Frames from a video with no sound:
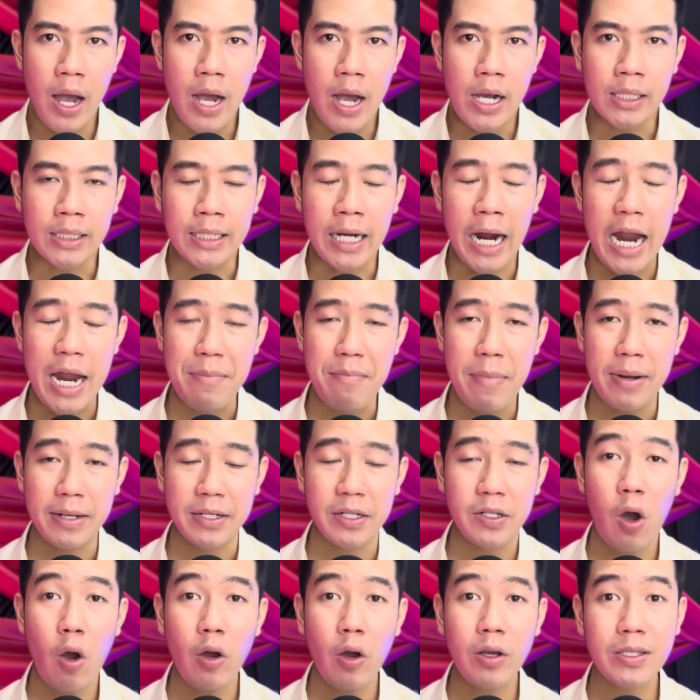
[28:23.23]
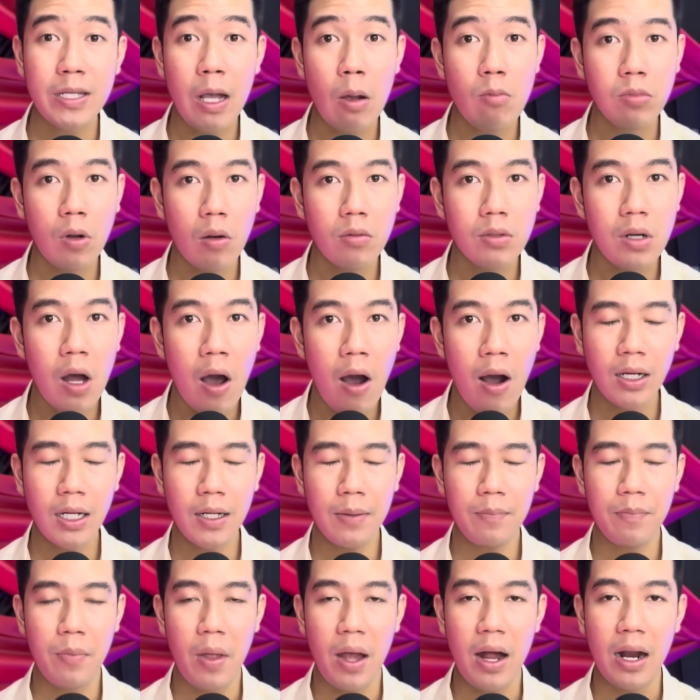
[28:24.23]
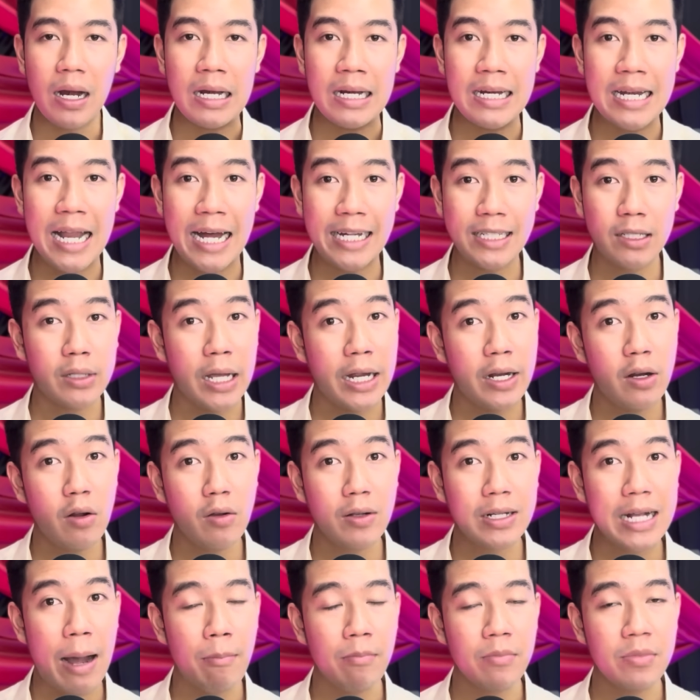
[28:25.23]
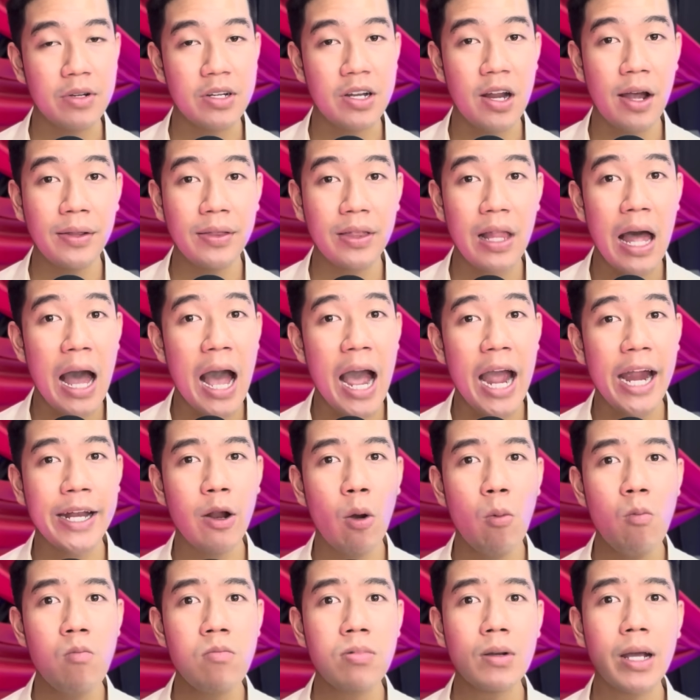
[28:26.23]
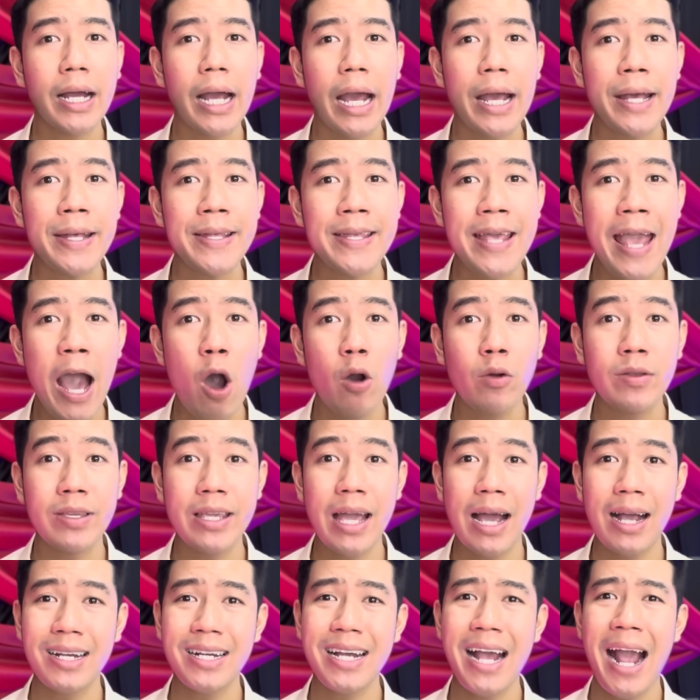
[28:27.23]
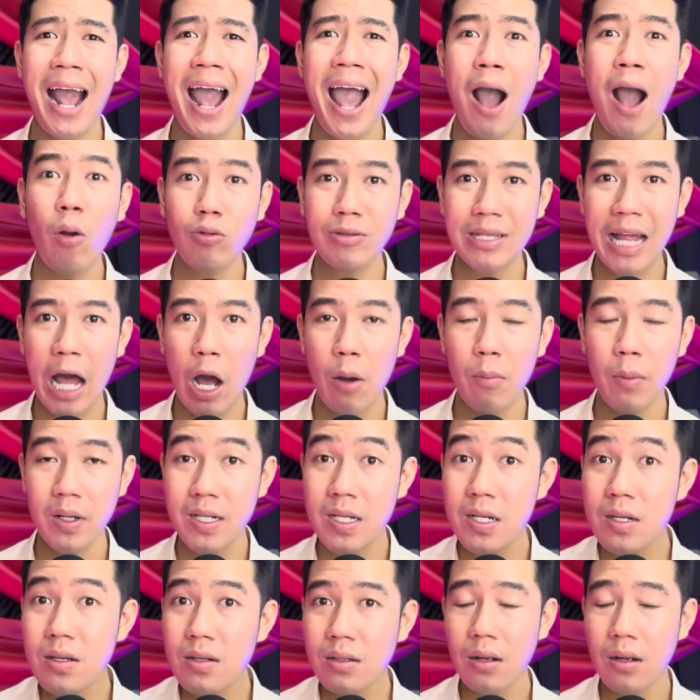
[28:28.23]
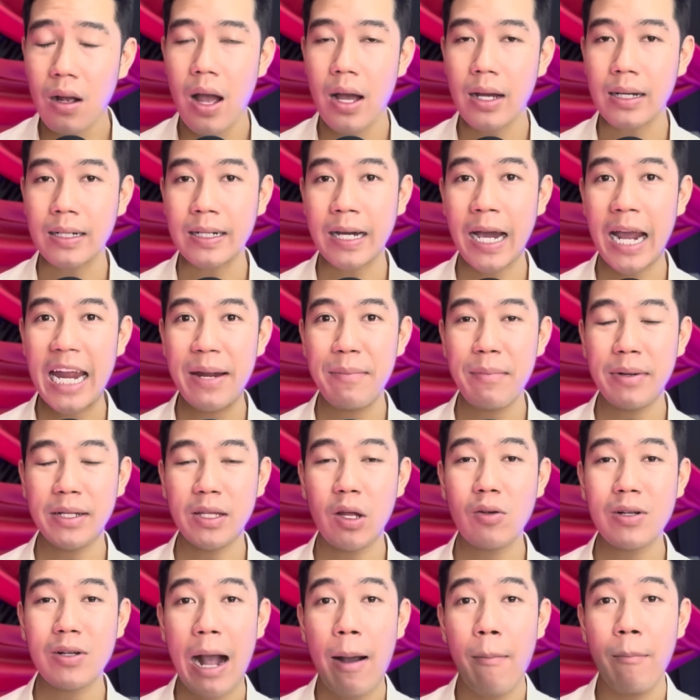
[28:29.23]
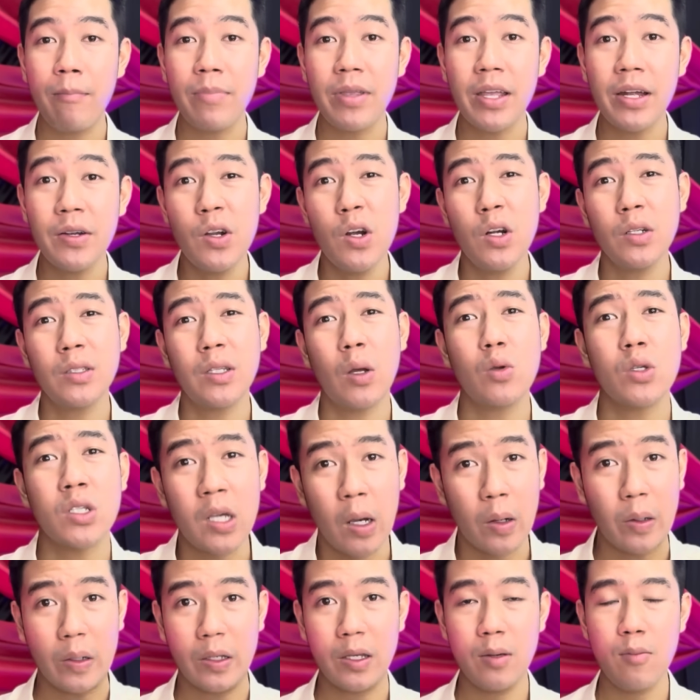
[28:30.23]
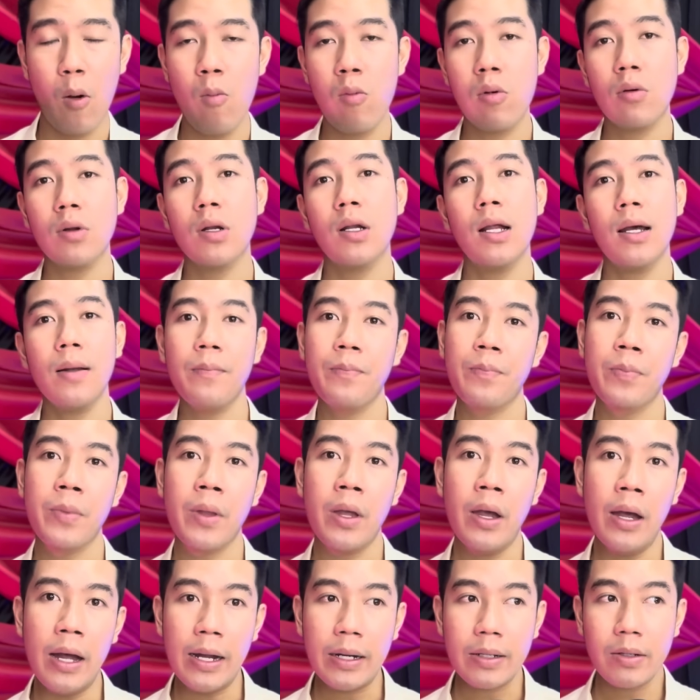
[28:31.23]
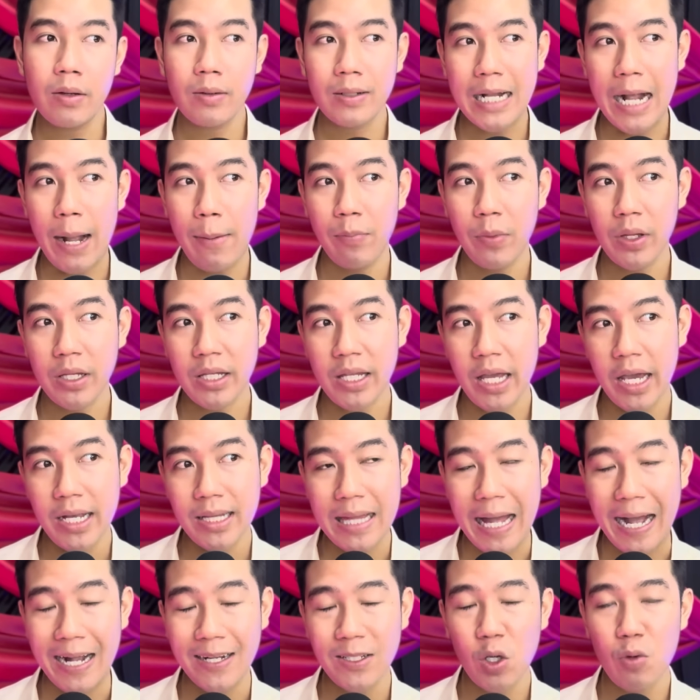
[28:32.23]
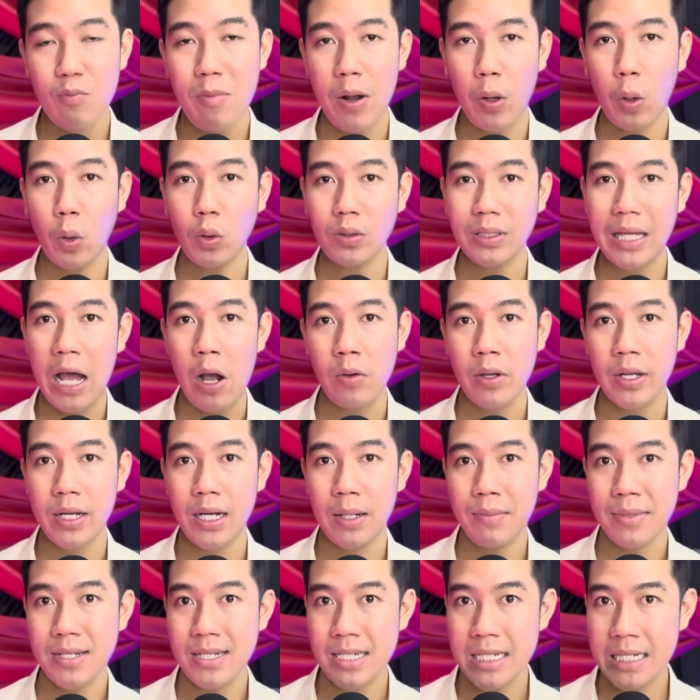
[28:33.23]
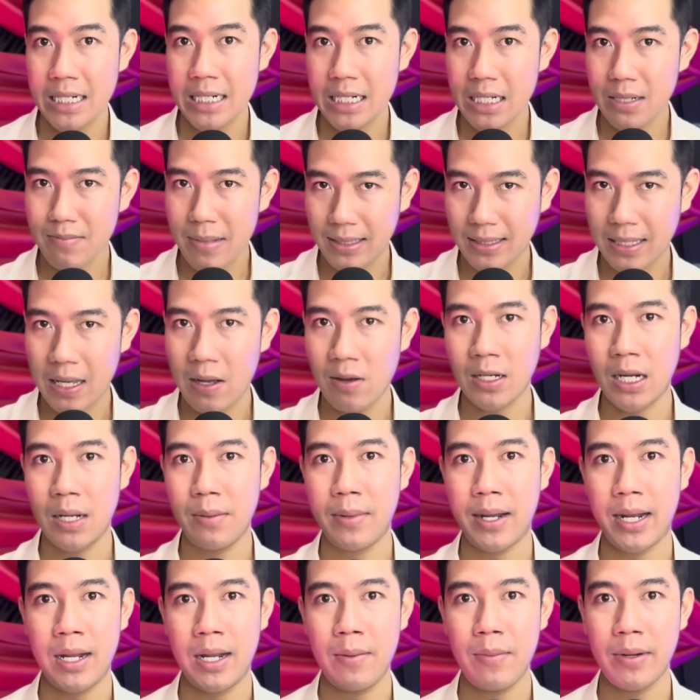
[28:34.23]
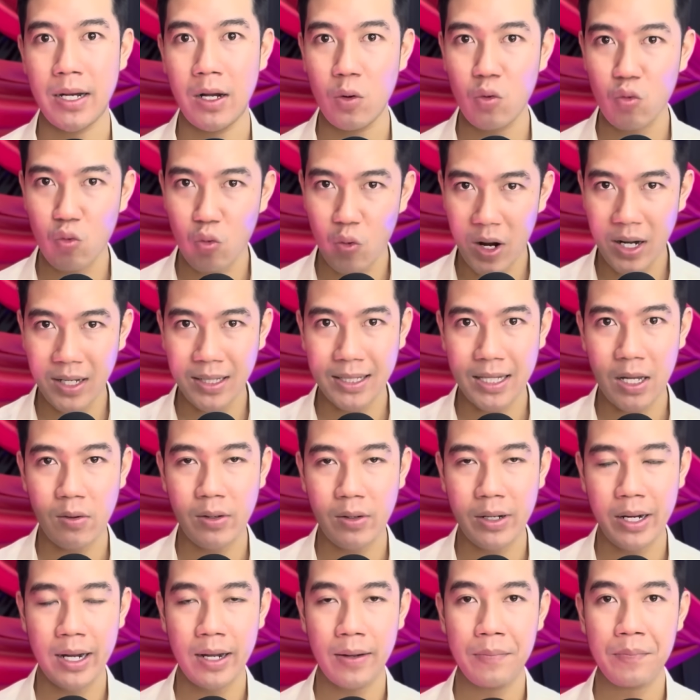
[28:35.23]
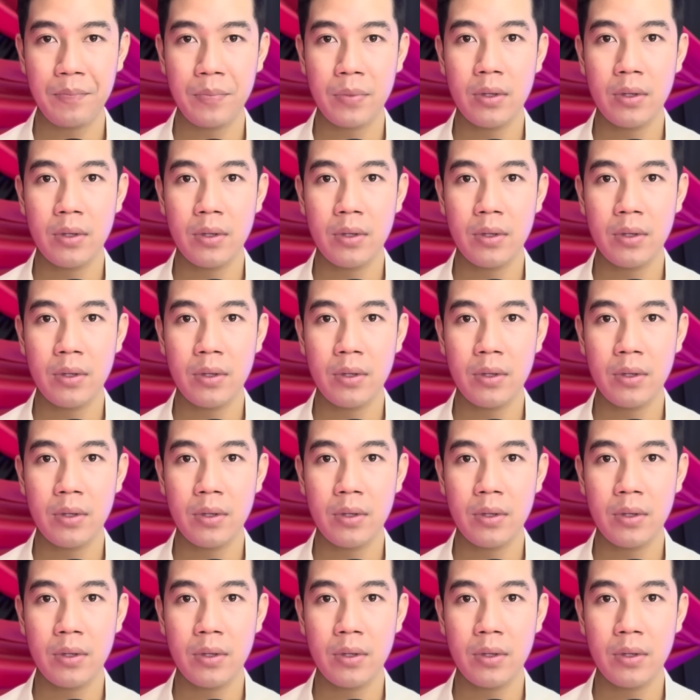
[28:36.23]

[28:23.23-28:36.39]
khi mà nó nói xong câu đó đó, là tao thấy nó cầm trên tay đúng cái cây dao chặt cá của tao bữa trước. Khi mà tao cầm dưới nước tao sực vô bụng của nó đó, nó cầm nó chỉ thẳng vô mặt của tao vậy nè. Mày nhớ mặt tao nghe mày, mày đừng quên tao nha.